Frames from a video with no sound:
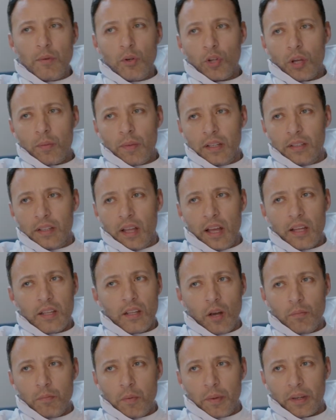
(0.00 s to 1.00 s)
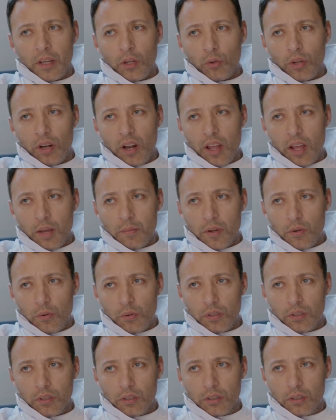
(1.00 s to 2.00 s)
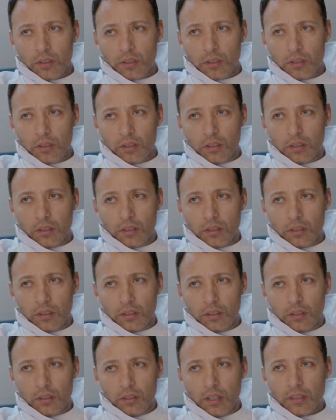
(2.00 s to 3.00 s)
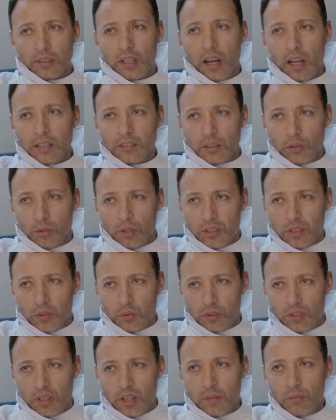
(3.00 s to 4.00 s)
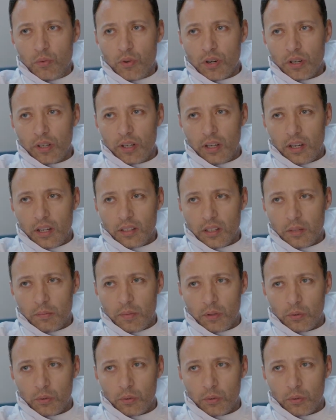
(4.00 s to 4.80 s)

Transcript: عمله جمال ده اي اب مكانه كان هيعمله انا لحد دلوقتي قدامه الراجل اللي قتل